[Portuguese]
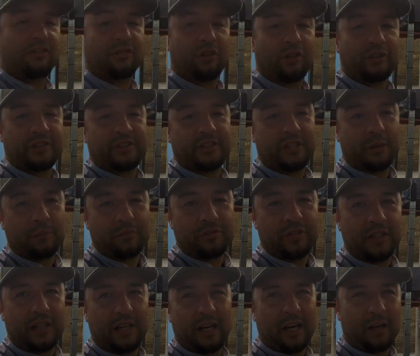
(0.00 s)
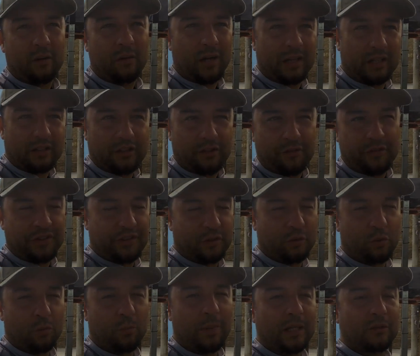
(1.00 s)
nós estamos em Caraguá, na divisa
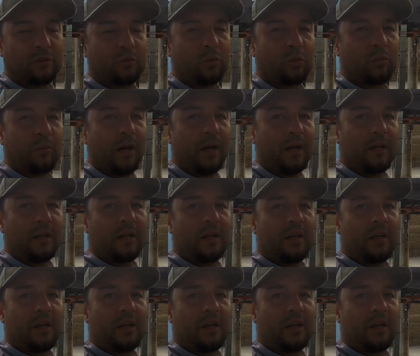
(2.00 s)
com Ubatuba.